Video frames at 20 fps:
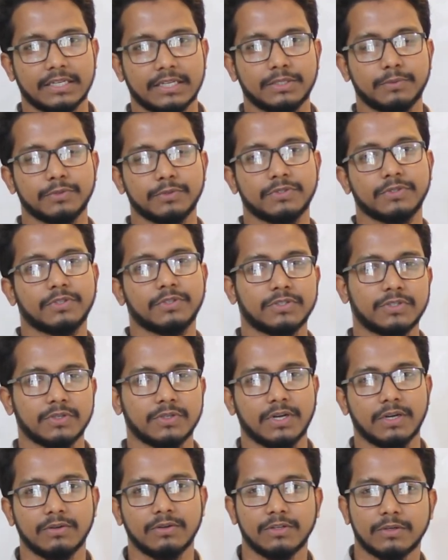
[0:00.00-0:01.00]
একশো পর্যন্ত
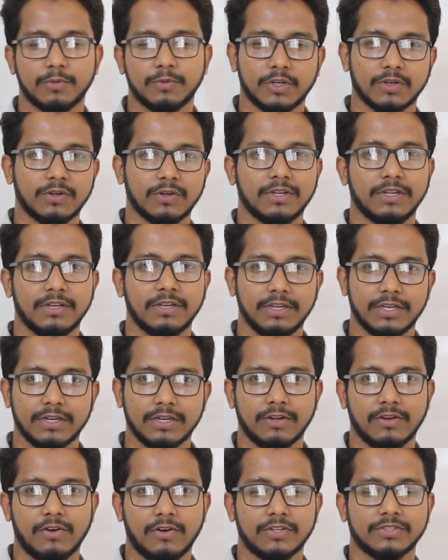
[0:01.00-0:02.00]
সংখ্যাগুলোর বর্গ নির্ণয়ের
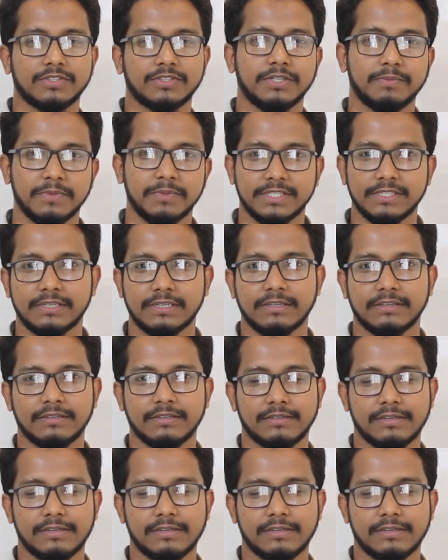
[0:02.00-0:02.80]
অস্থির ম্যাজিক